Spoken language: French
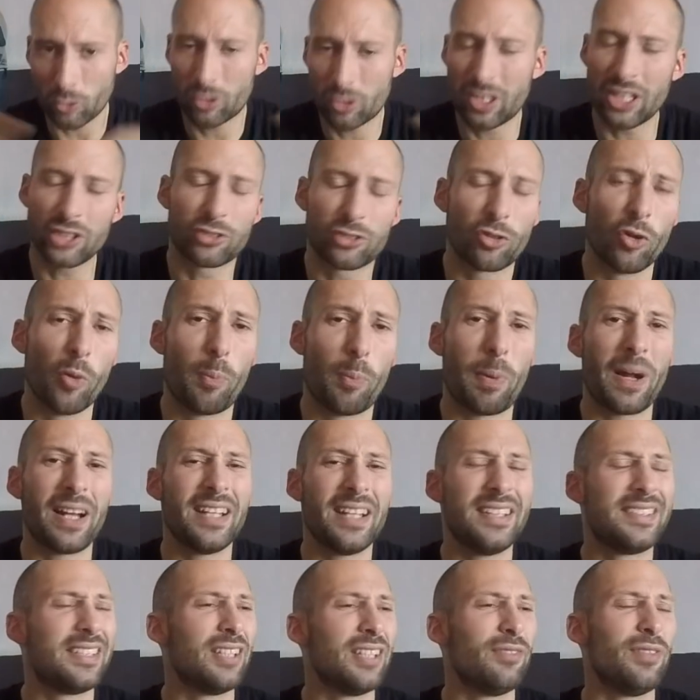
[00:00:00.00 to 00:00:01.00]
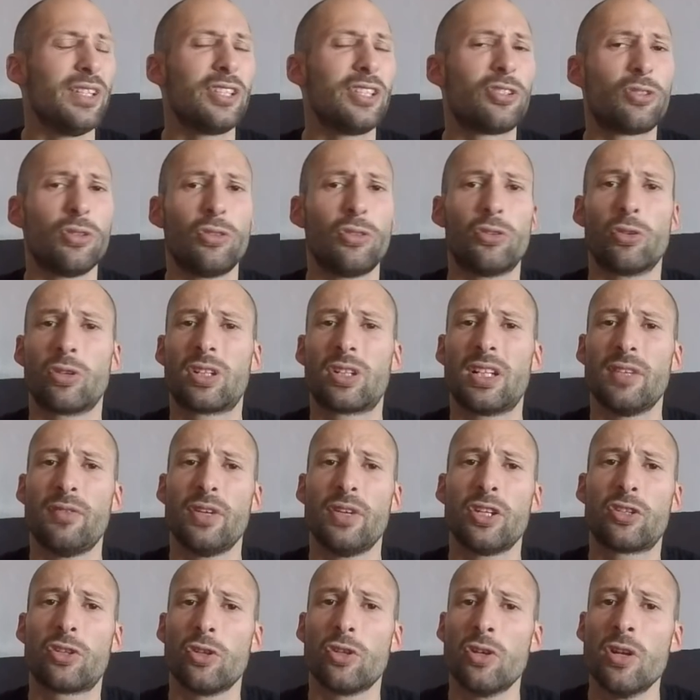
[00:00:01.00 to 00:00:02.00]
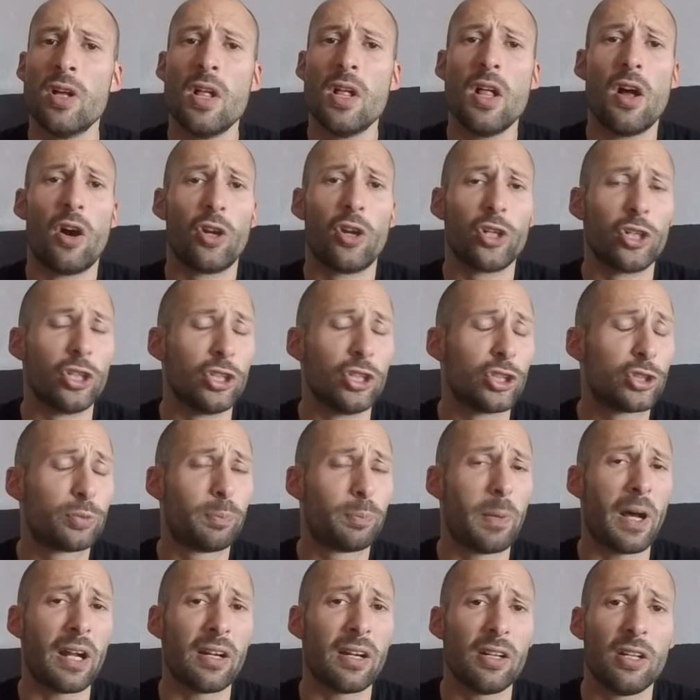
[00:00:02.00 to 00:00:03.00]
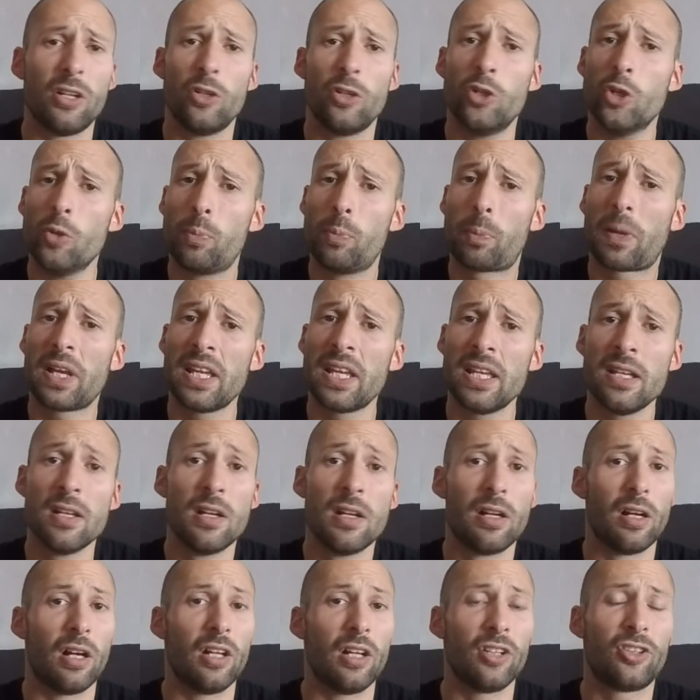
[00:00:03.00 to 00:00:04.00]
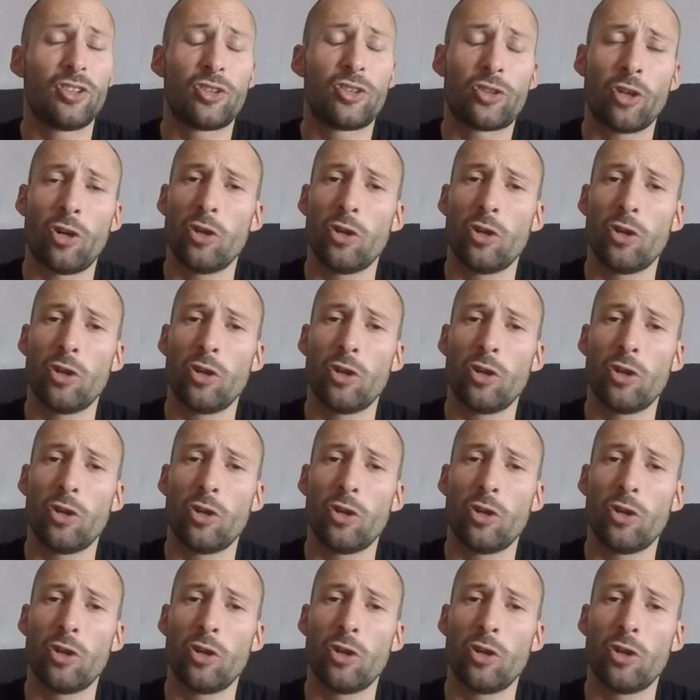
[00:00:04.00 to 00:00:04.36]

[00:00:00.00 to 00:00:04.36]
là, je vais vous parler des véhicules. Donc les véhicules, je parle le prix sans le